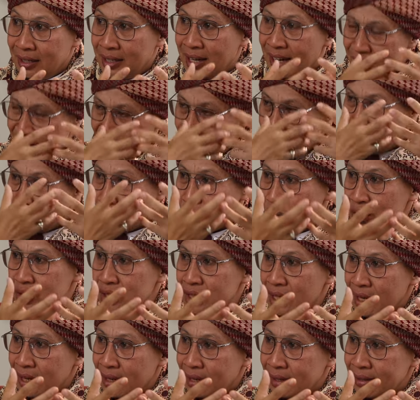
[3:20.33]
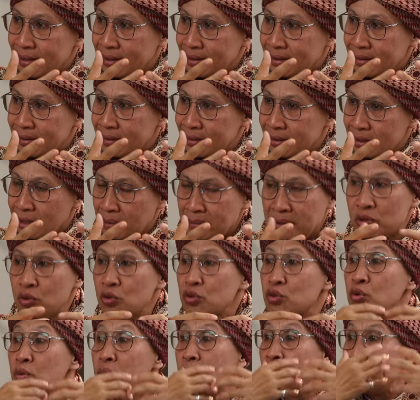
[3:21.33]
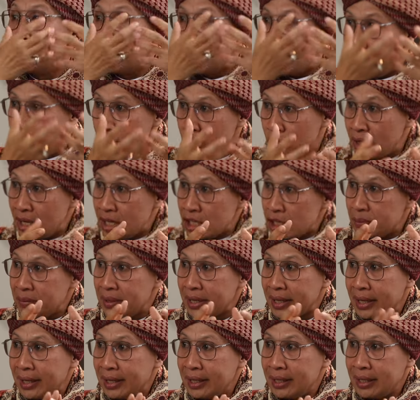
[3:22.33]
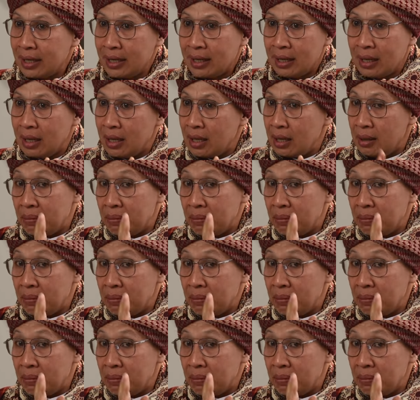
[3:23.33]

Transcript: dan seterusnya, termasuk cumbu rayu dan sebagainya,